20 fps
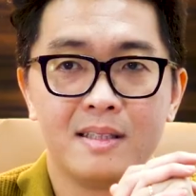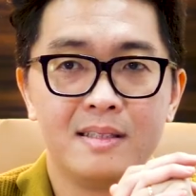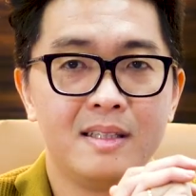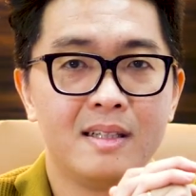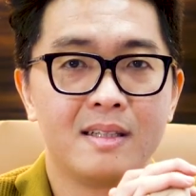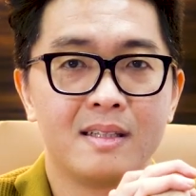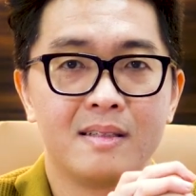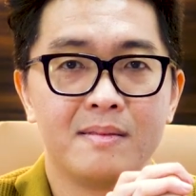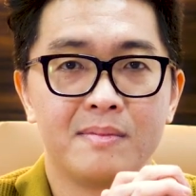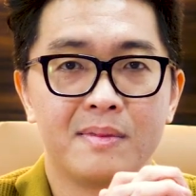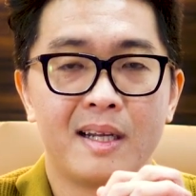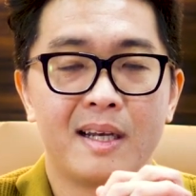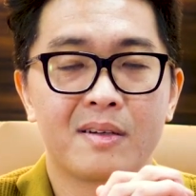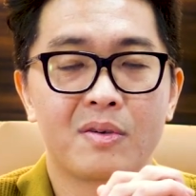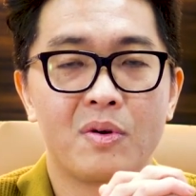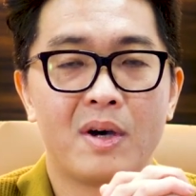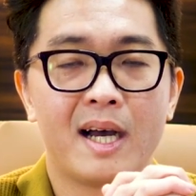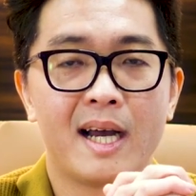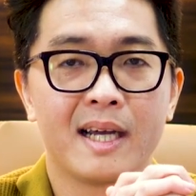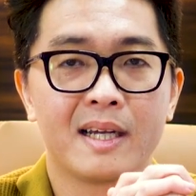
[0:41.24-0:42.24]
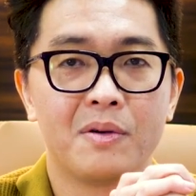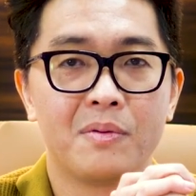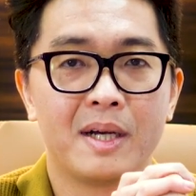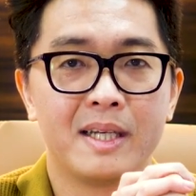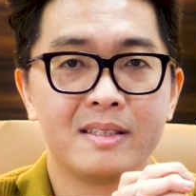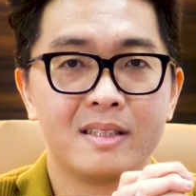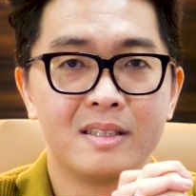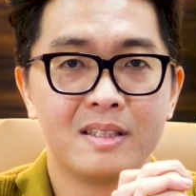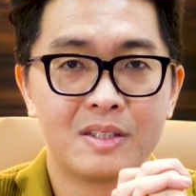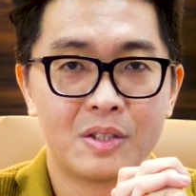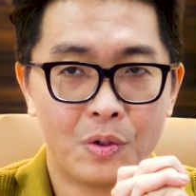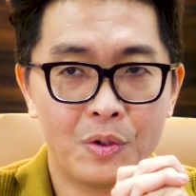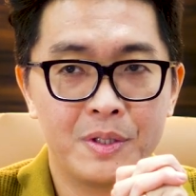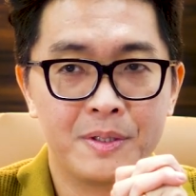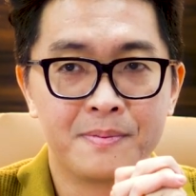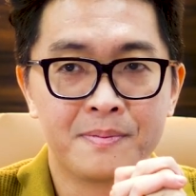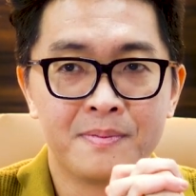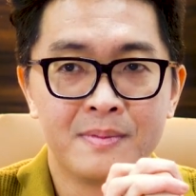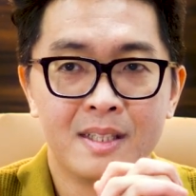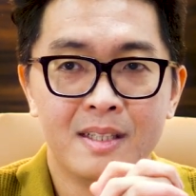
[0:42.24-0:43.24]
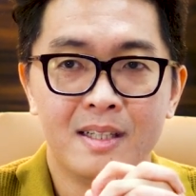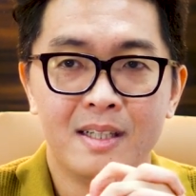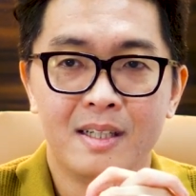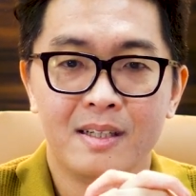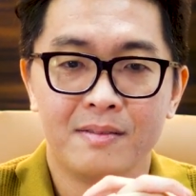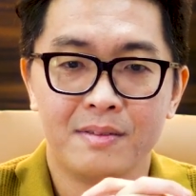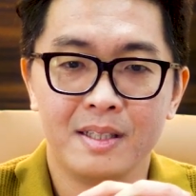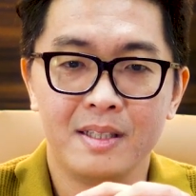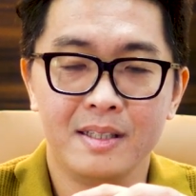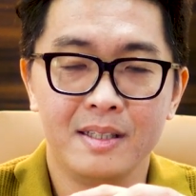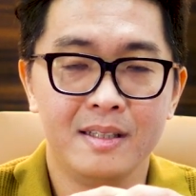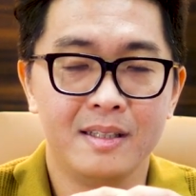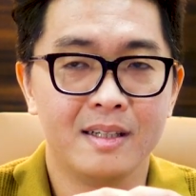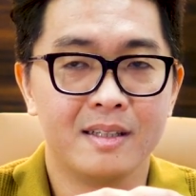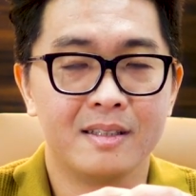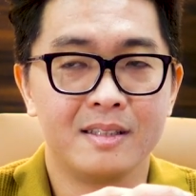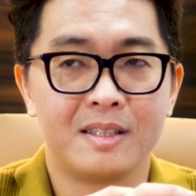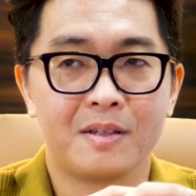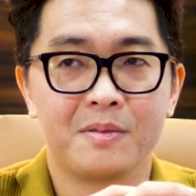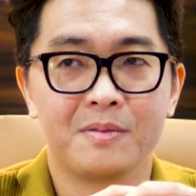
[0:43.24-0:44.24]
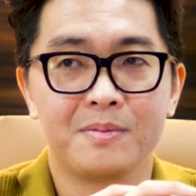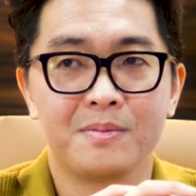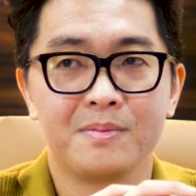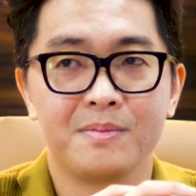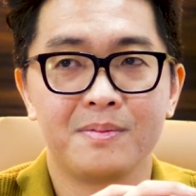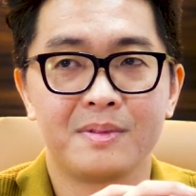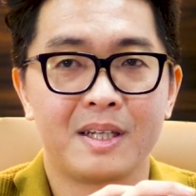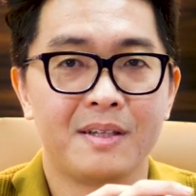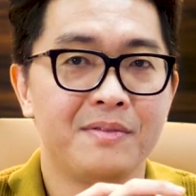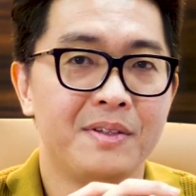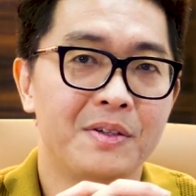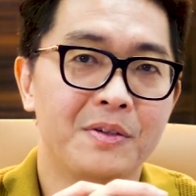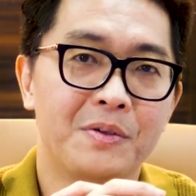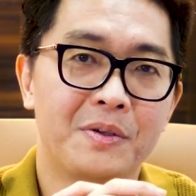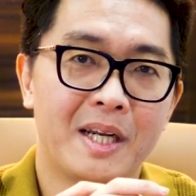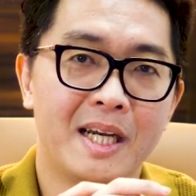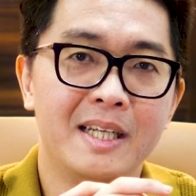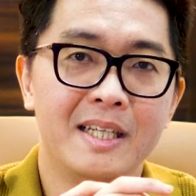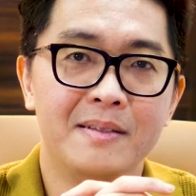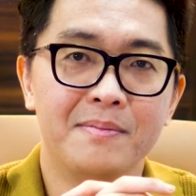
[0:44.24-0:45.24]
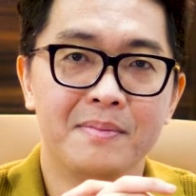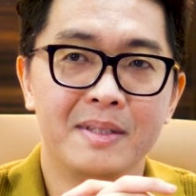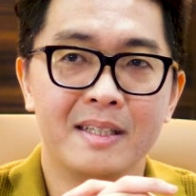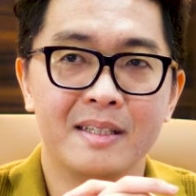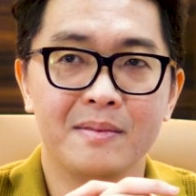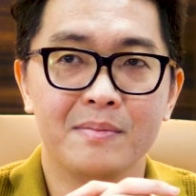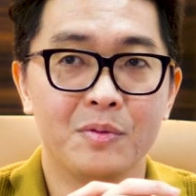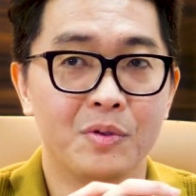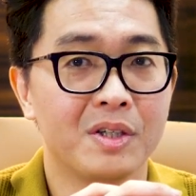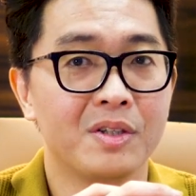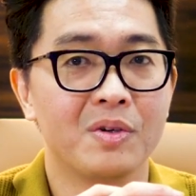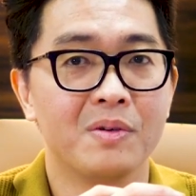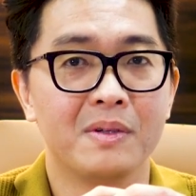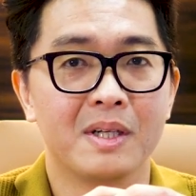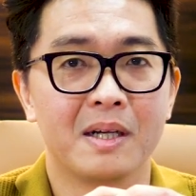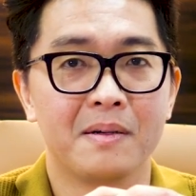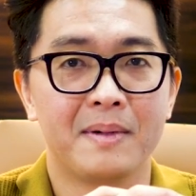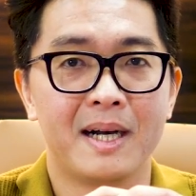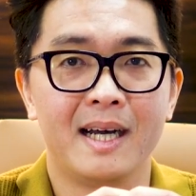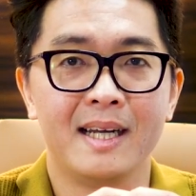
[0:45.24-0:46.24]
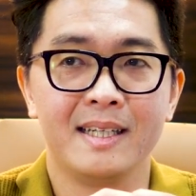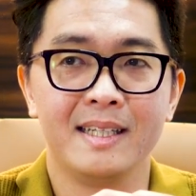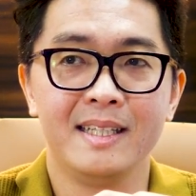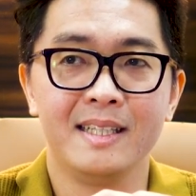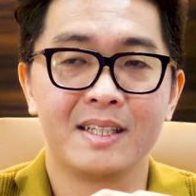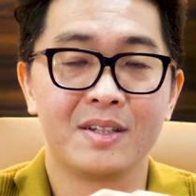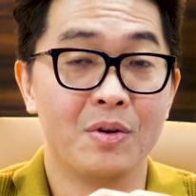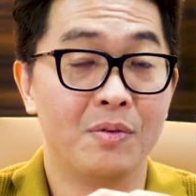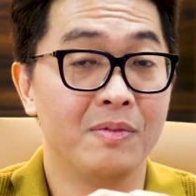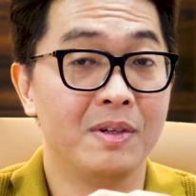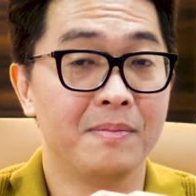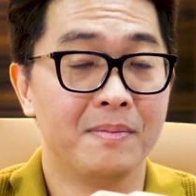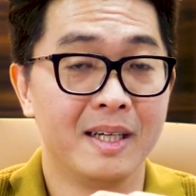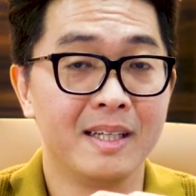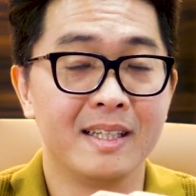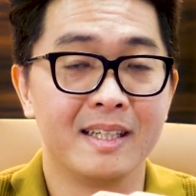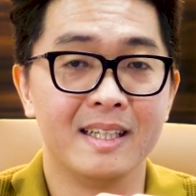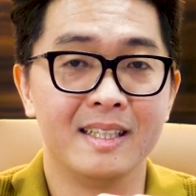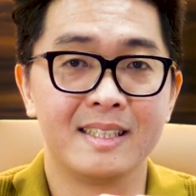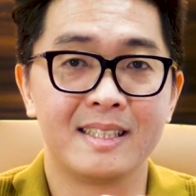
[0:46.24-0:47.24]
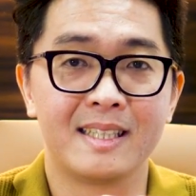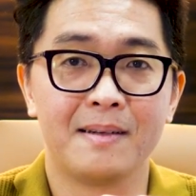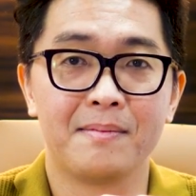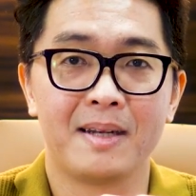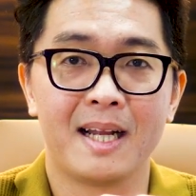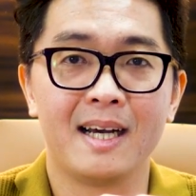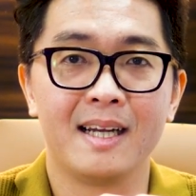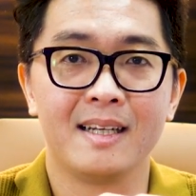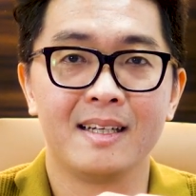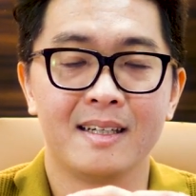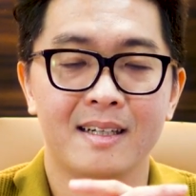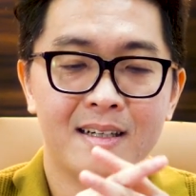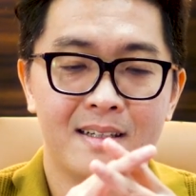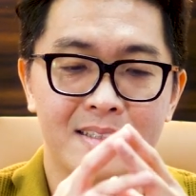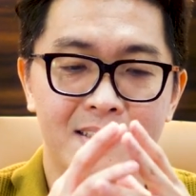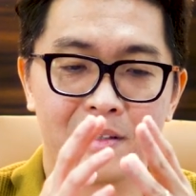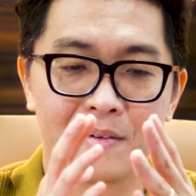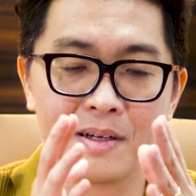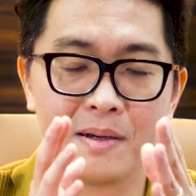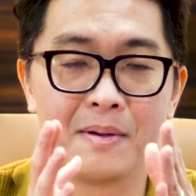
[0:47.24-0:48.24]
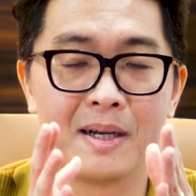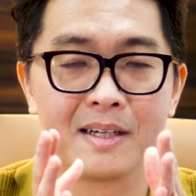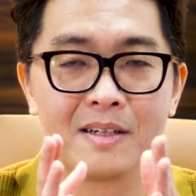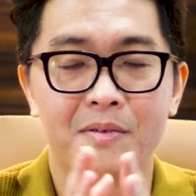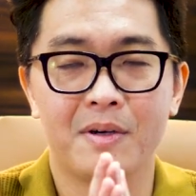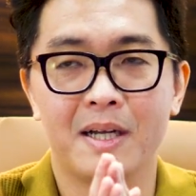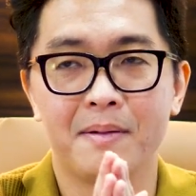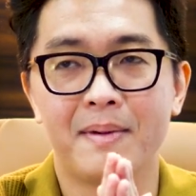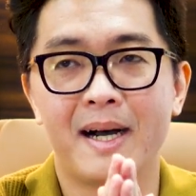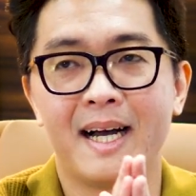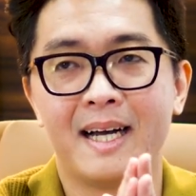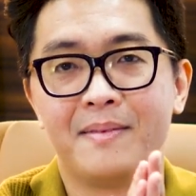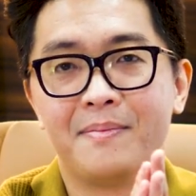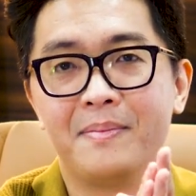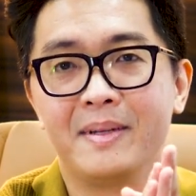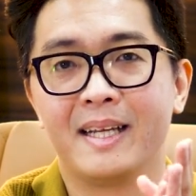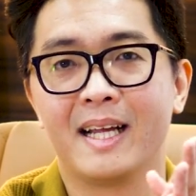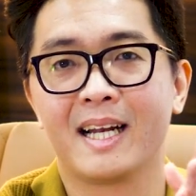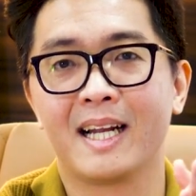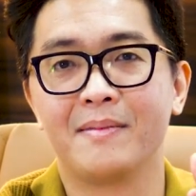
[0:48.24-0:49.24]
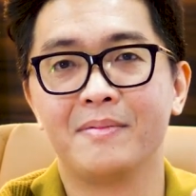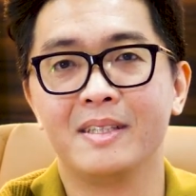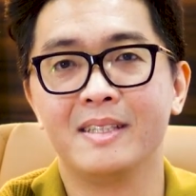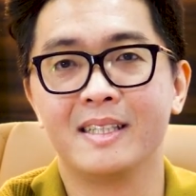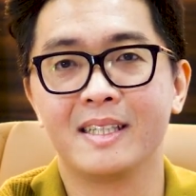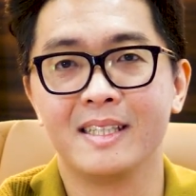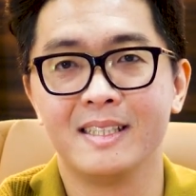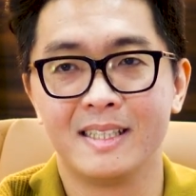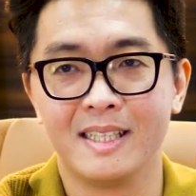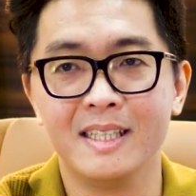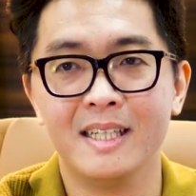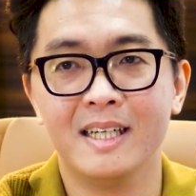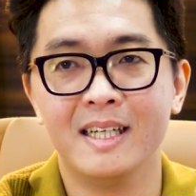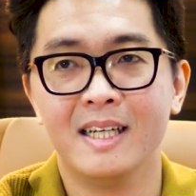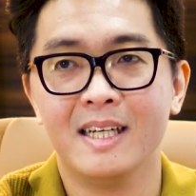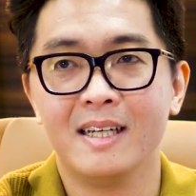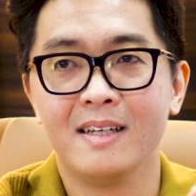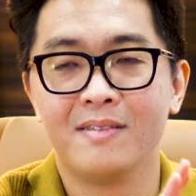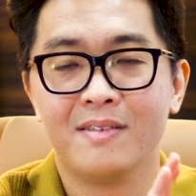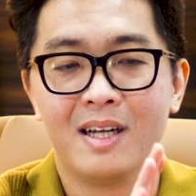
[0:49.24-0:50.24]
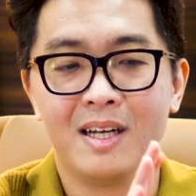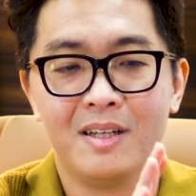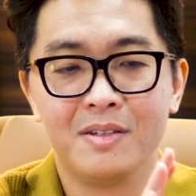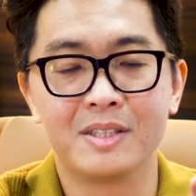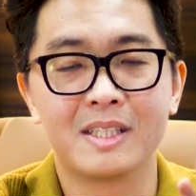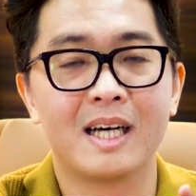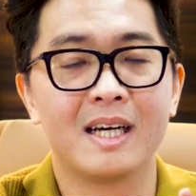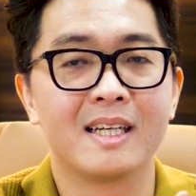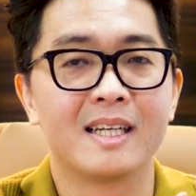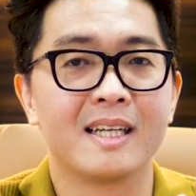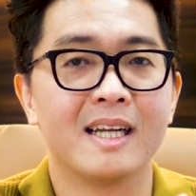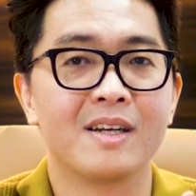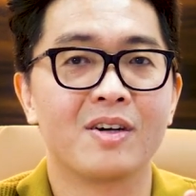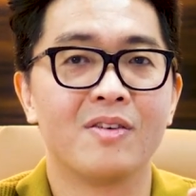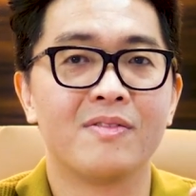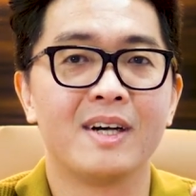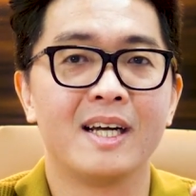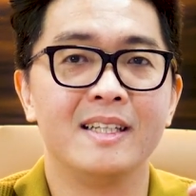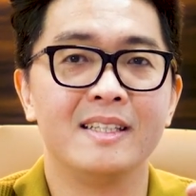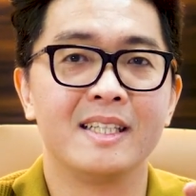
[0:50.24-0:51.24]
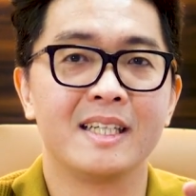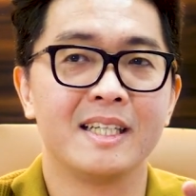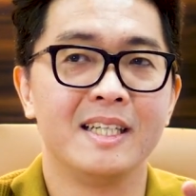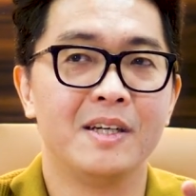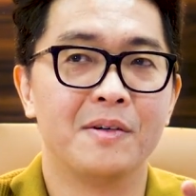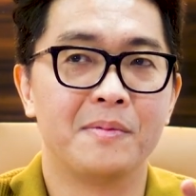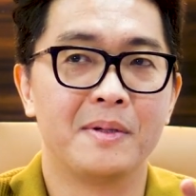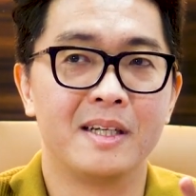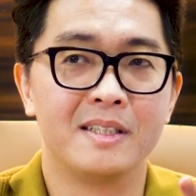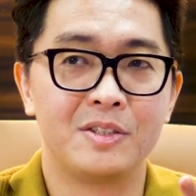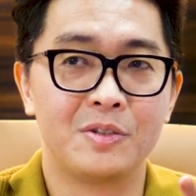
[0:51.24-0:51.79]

tự nhiên đã qua 2024 rồi Vậy thì ở trong cái video này mình muốn cùng với các bạn đi cùng với mình để xem lại ở trong năm 2023 mình đã làm được những cái gì và liệu rằng đấy có phải những cái điều mà